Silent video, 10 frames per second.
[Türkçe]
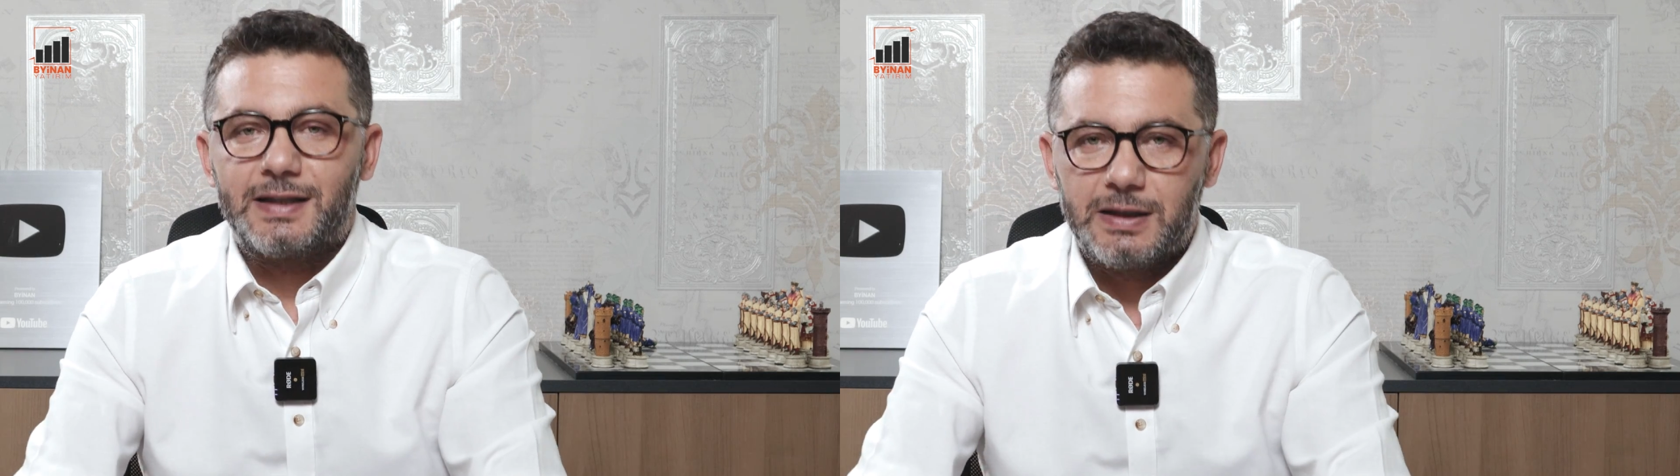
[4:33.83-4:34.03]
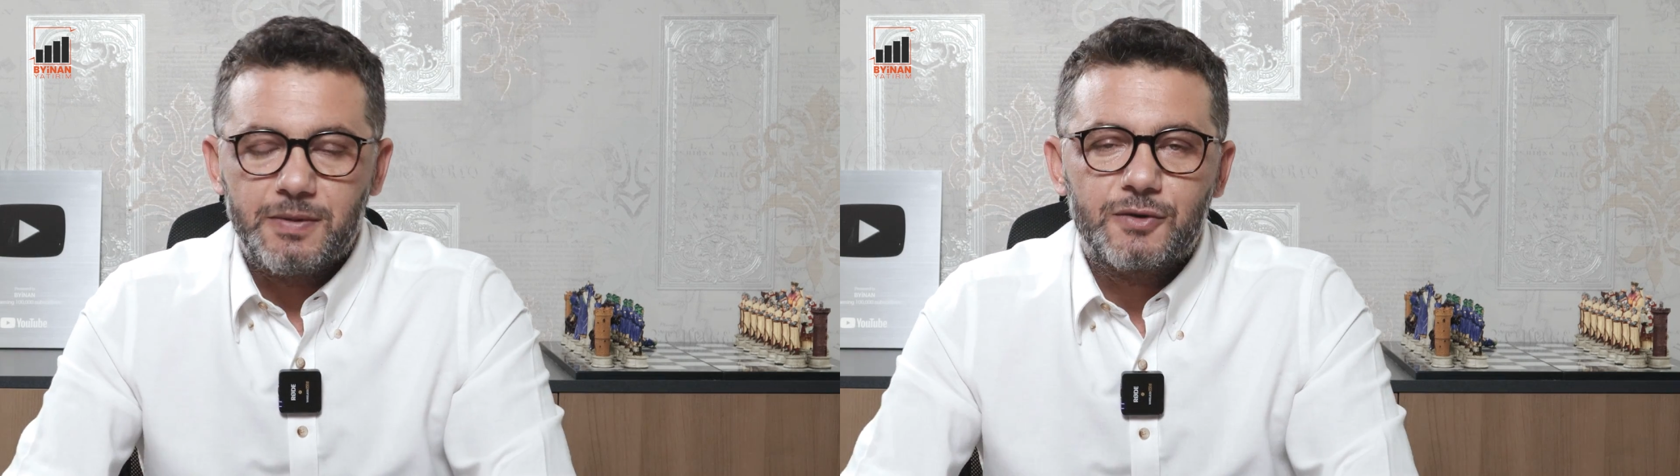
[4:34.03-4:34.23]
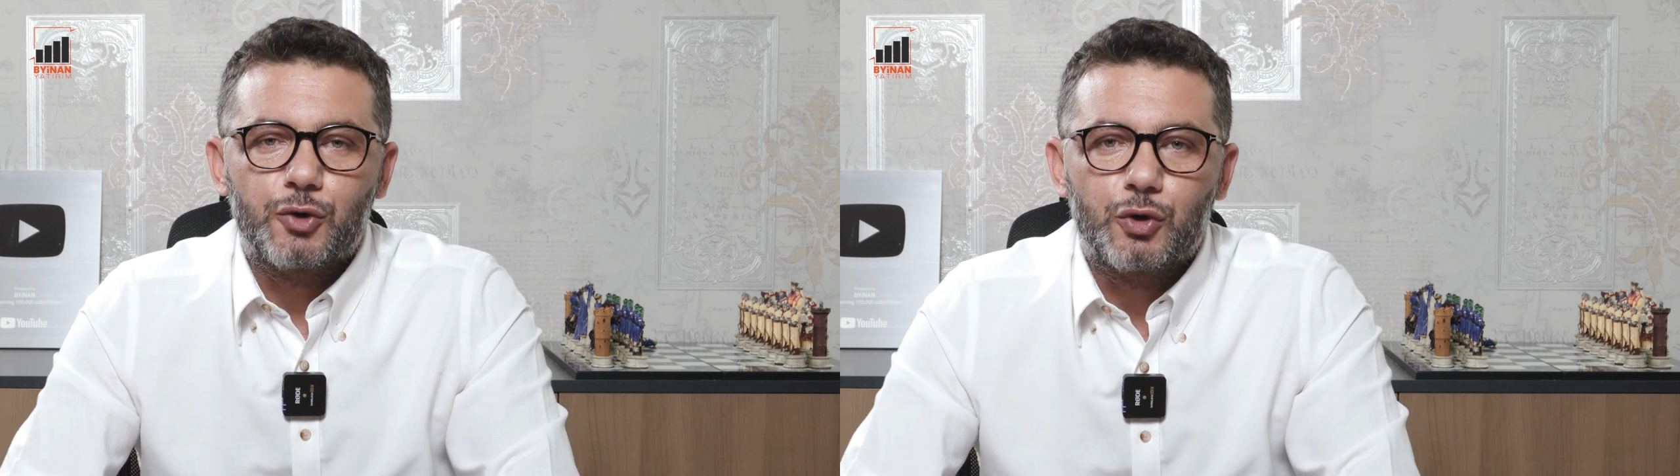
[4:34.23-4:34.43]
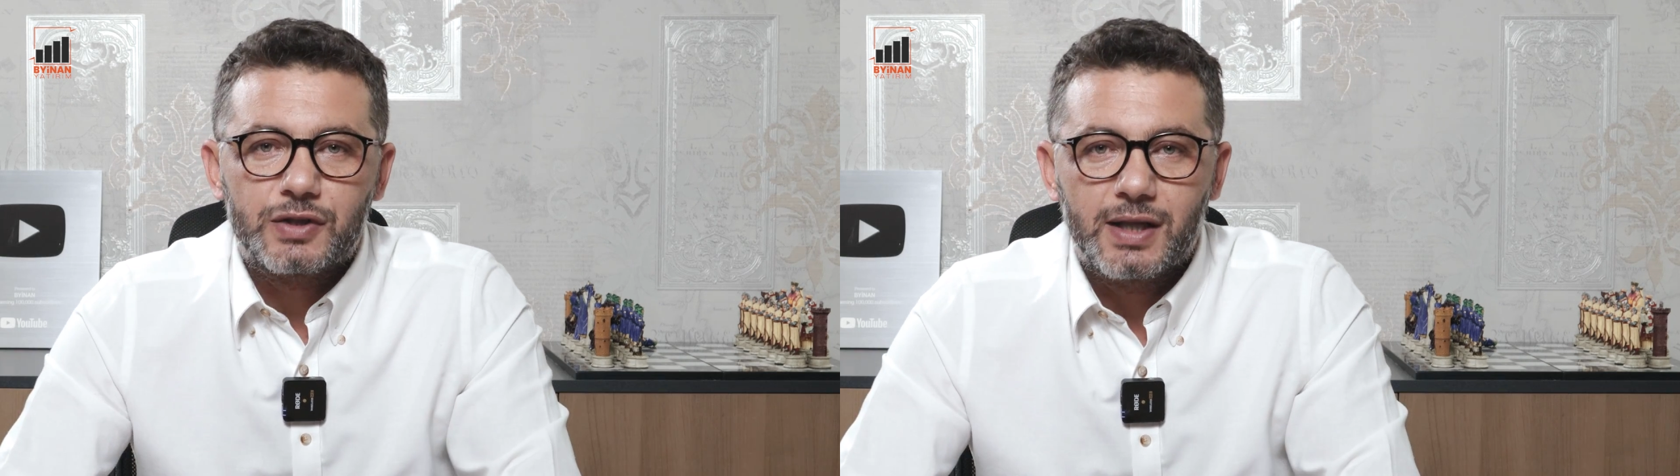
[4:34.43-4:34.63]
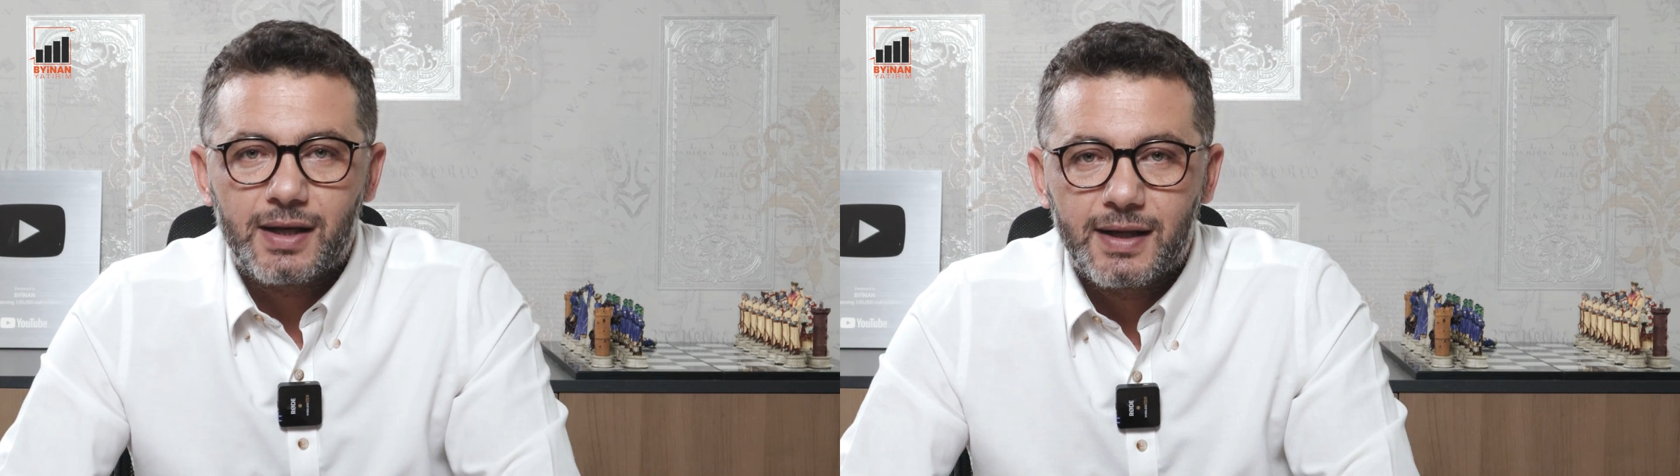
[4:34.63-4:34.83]
gibi
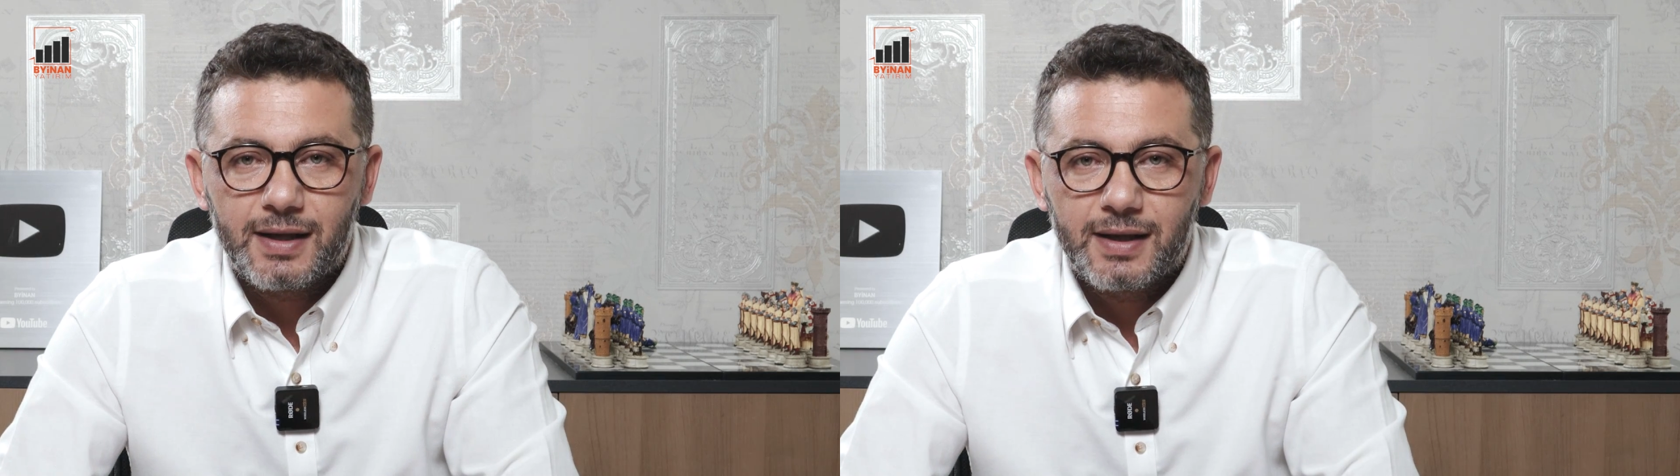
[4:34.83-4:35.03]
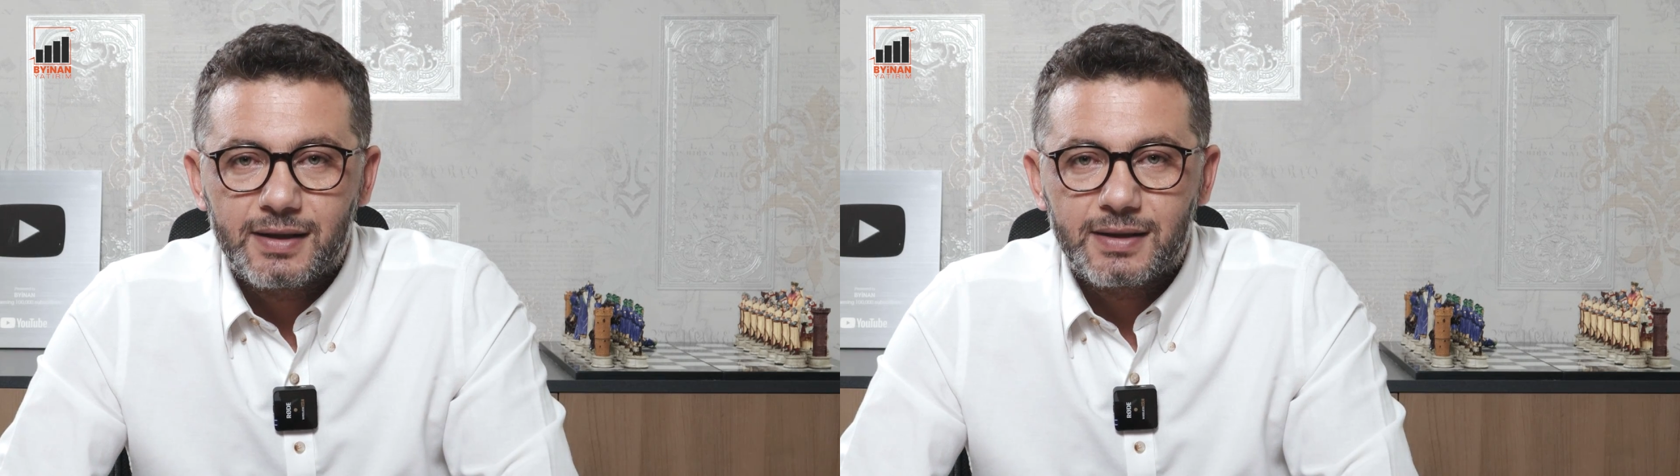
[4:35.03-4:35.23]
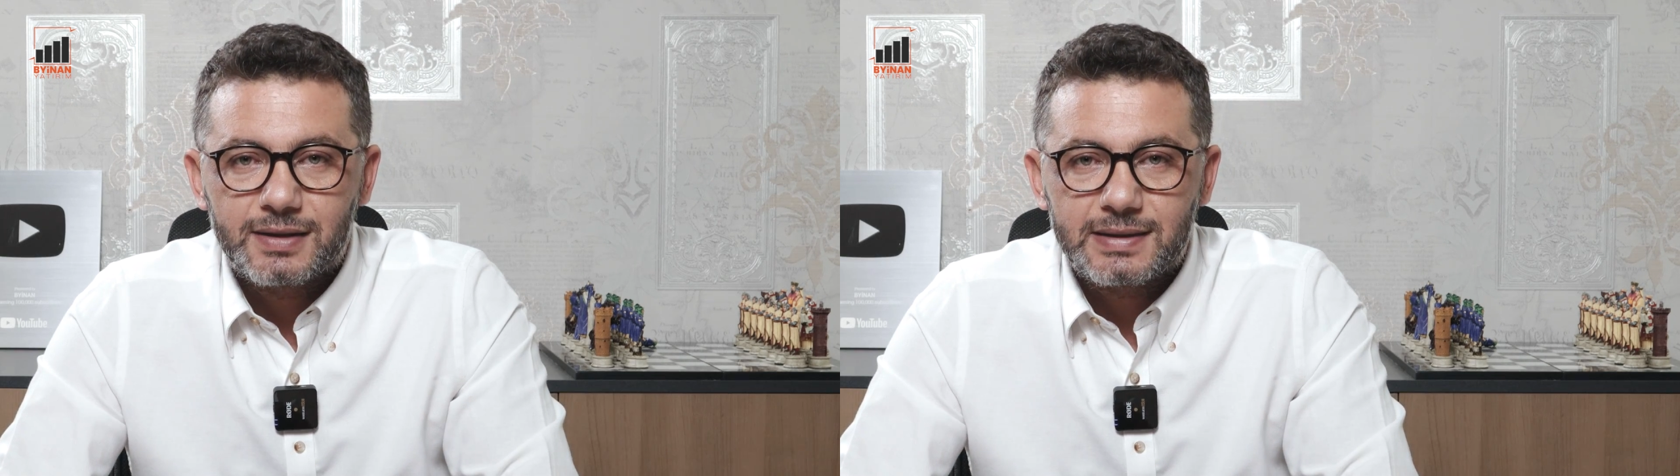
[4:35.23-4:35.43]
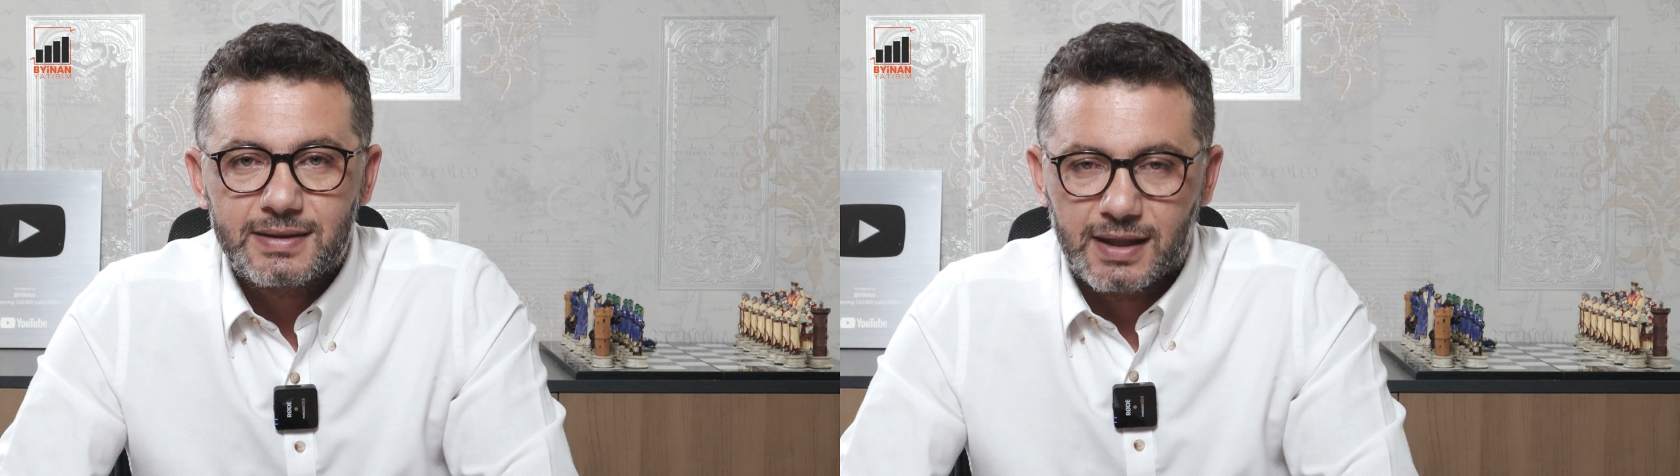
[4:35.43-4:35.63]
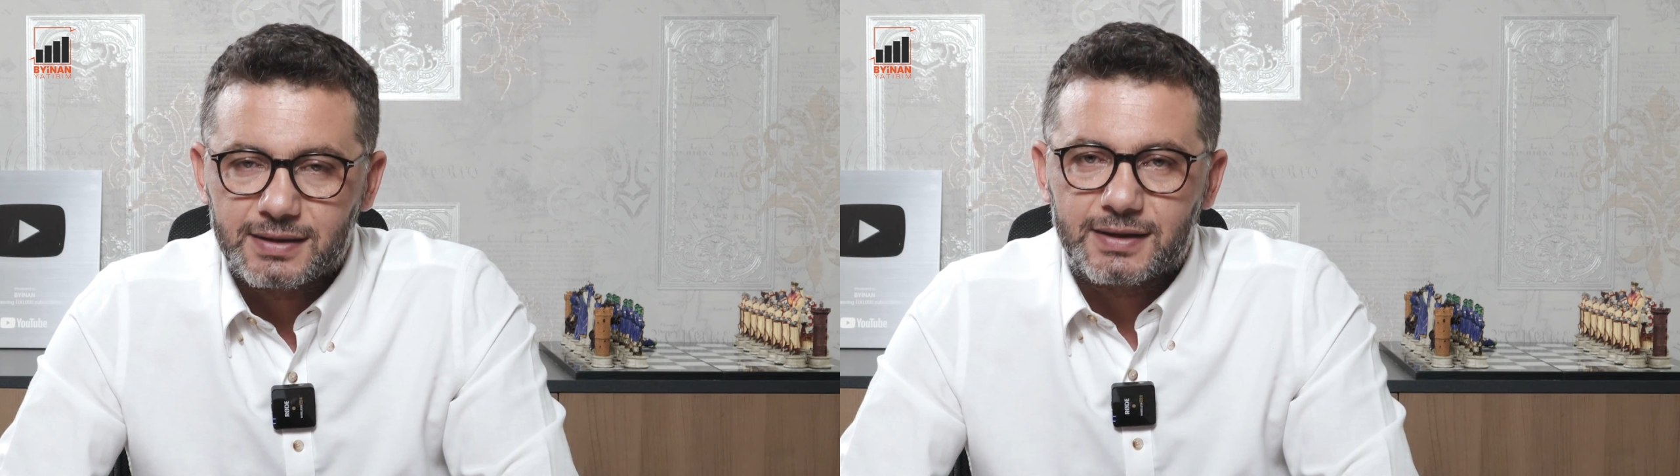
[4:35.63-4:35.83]
sözlerle
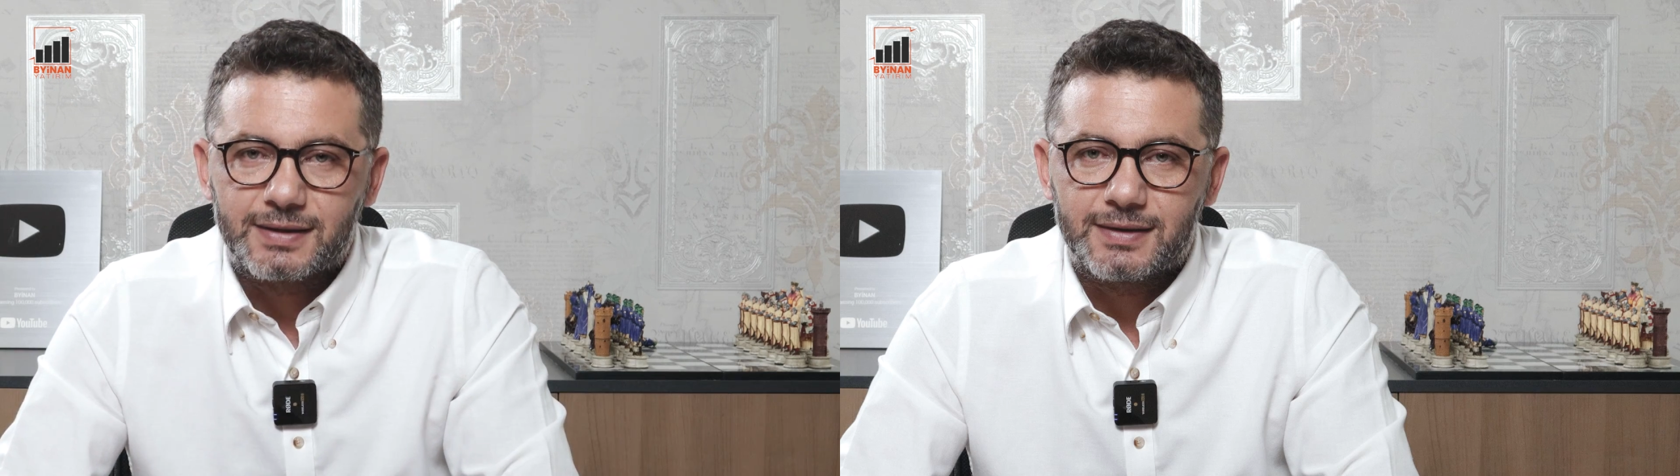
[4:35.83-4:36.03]
sat.